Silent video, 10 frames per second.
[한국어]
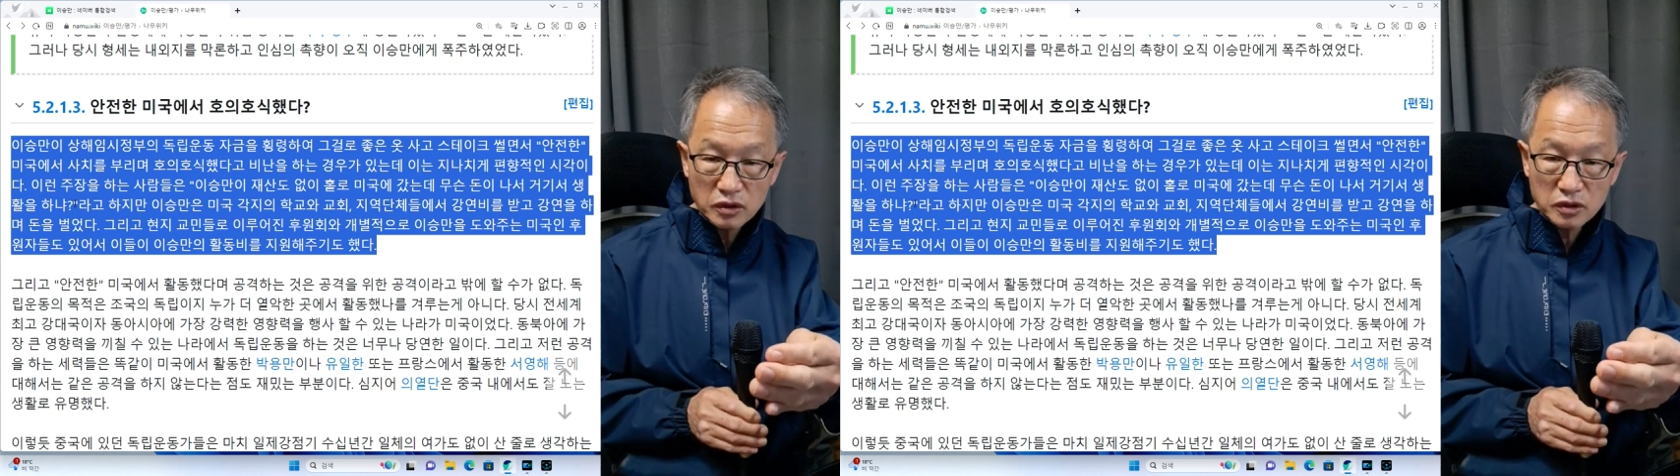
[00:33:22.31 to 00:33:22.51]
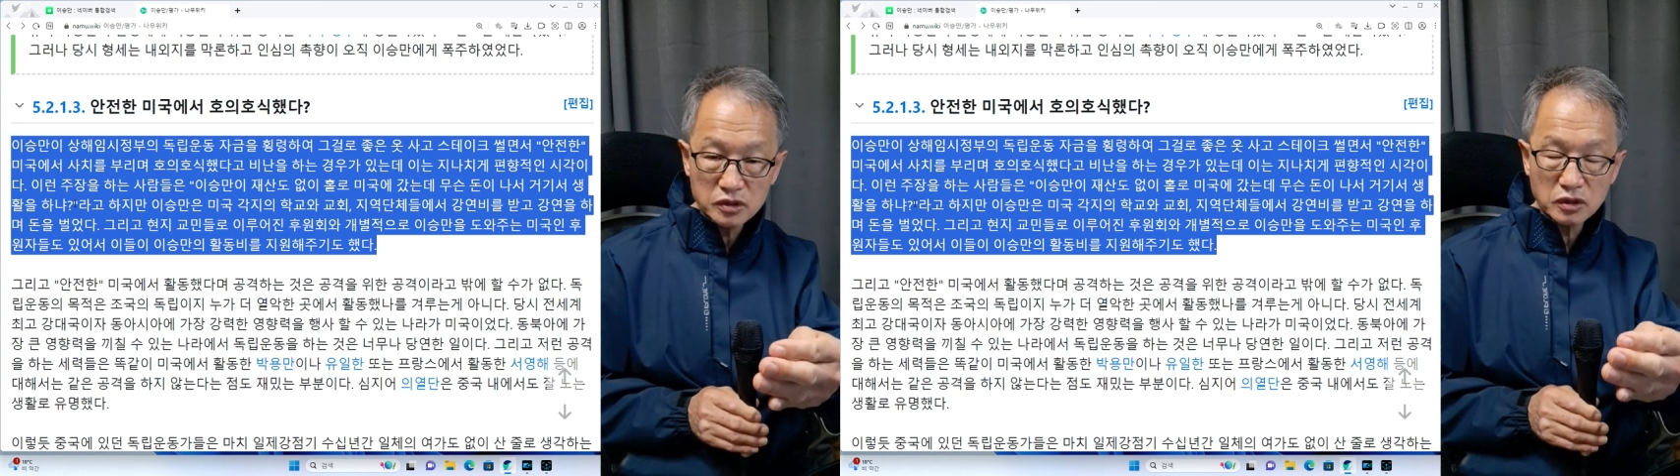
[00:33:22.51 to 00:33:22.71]

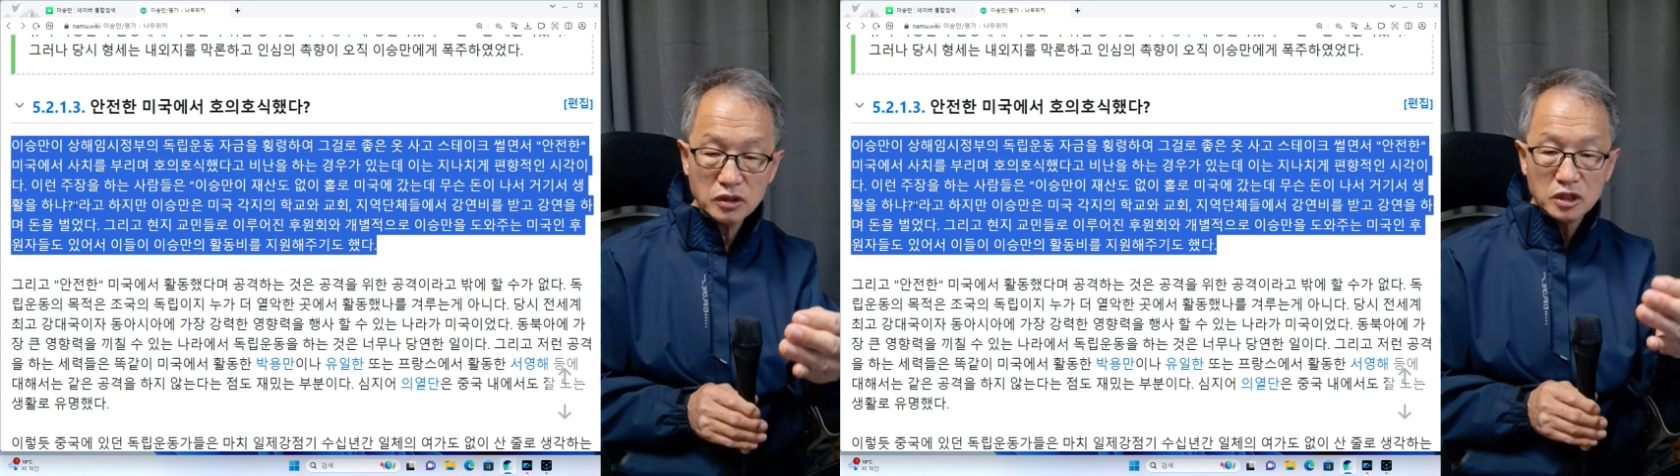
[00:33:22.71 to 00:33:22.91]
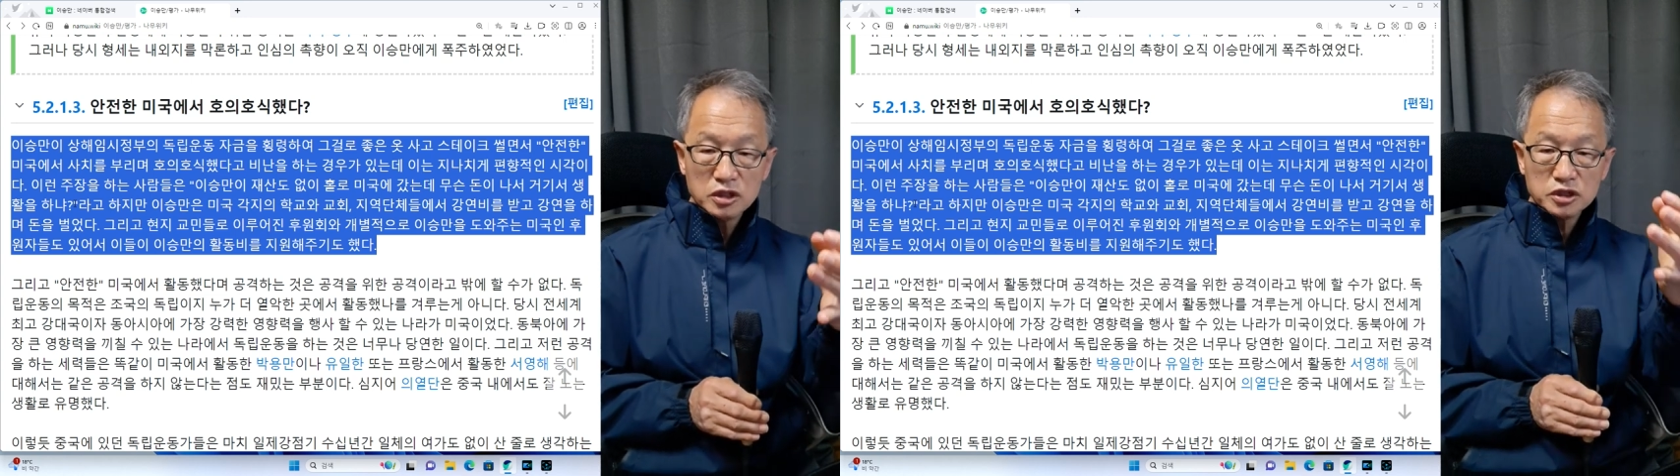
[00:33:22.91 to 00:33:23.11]
그래서